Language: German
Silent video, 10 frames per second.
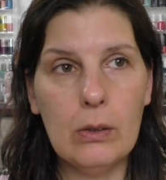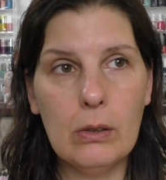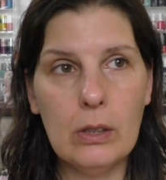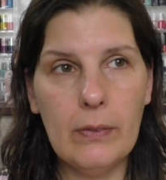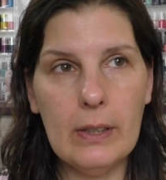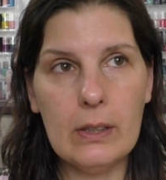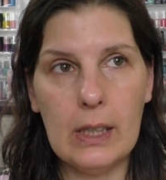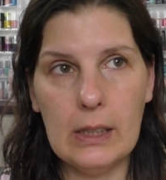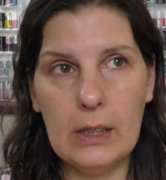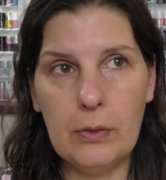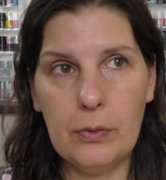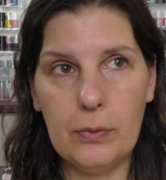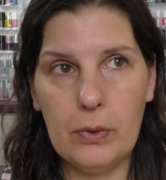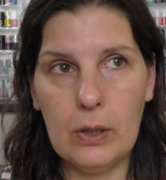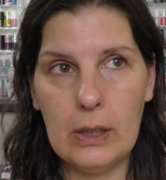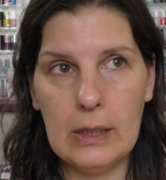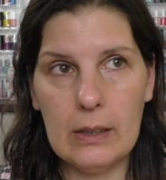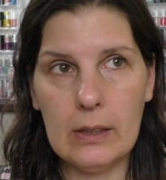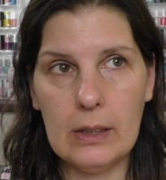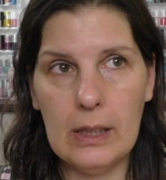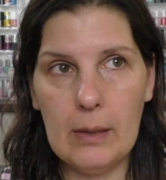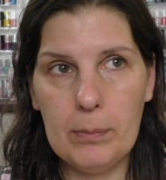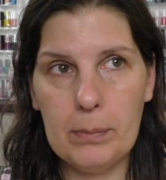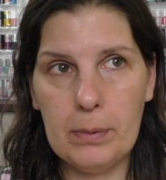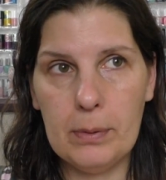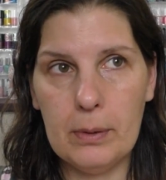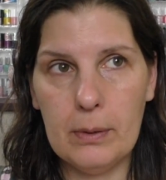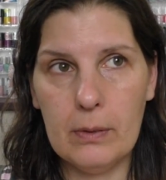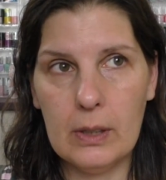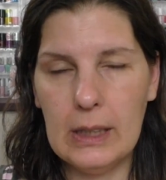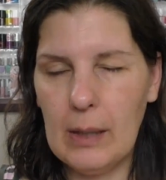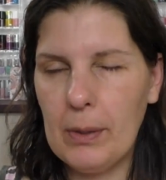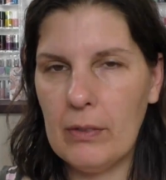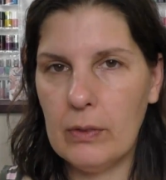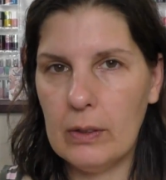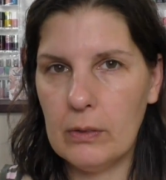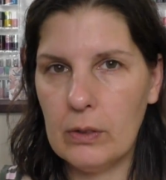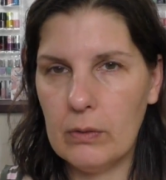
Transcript: Äh, ich weiß gar nicht, vor knapp, knapper,